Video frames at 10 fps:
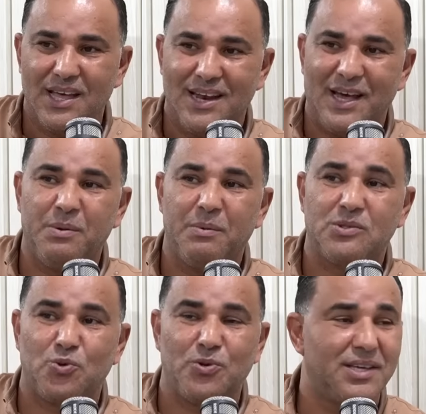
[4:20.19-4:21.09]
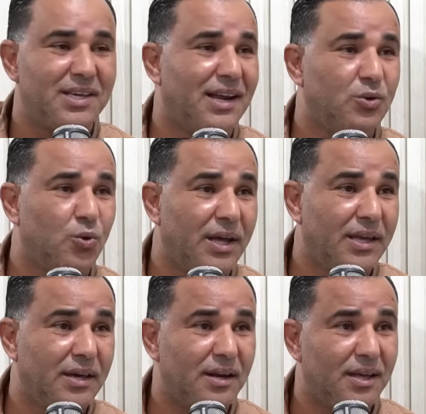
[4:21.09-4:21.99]
الهاربي المنصوري كان عنده
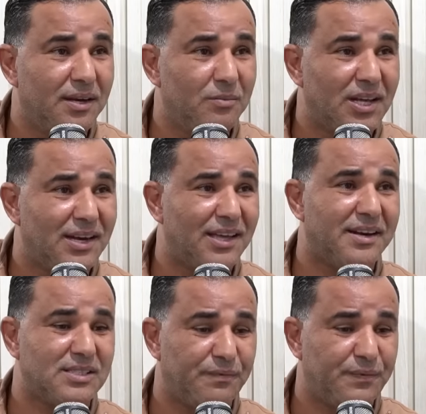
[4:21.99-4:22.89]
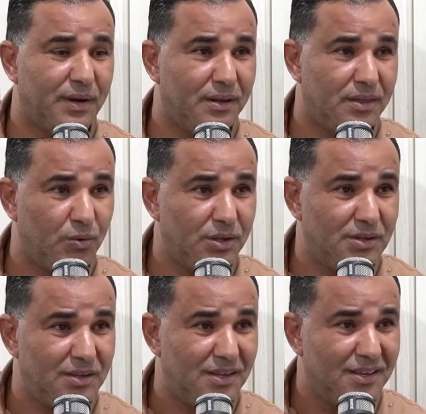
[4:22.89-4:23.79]
راي اخر قال لي مختار خرج الصفره للذواتي